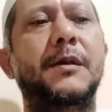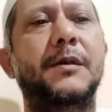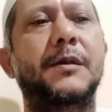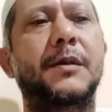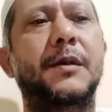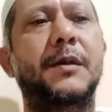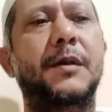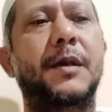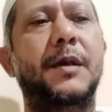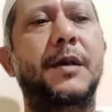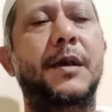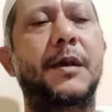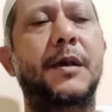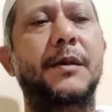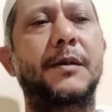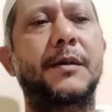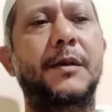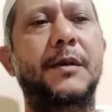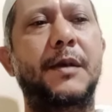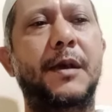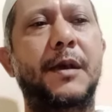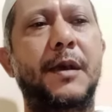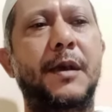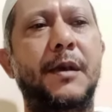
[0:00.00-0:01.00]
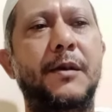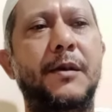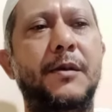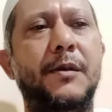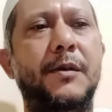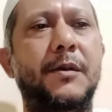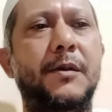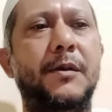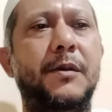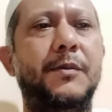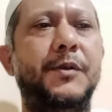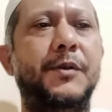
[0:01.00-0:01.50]
semoga
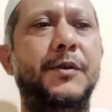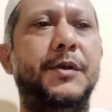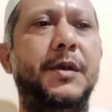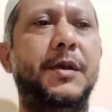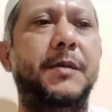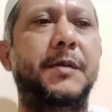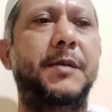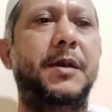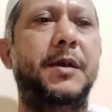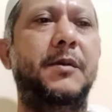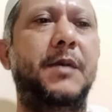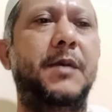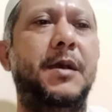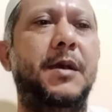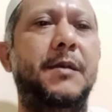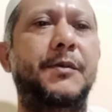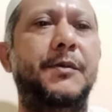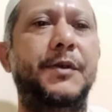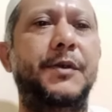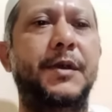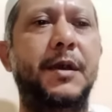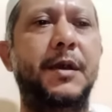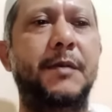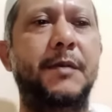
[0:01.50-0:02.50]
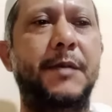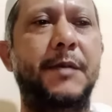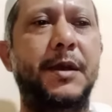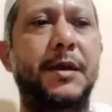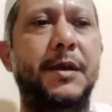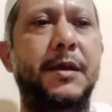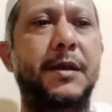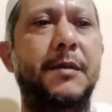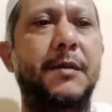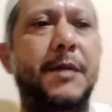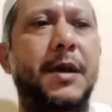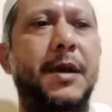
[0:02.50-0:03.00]
lancar semuanya
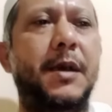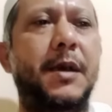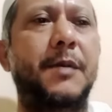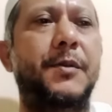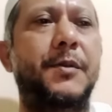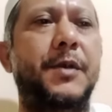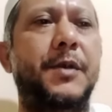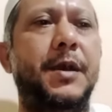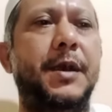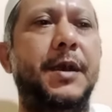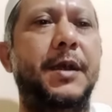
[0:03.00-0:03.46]
puasanya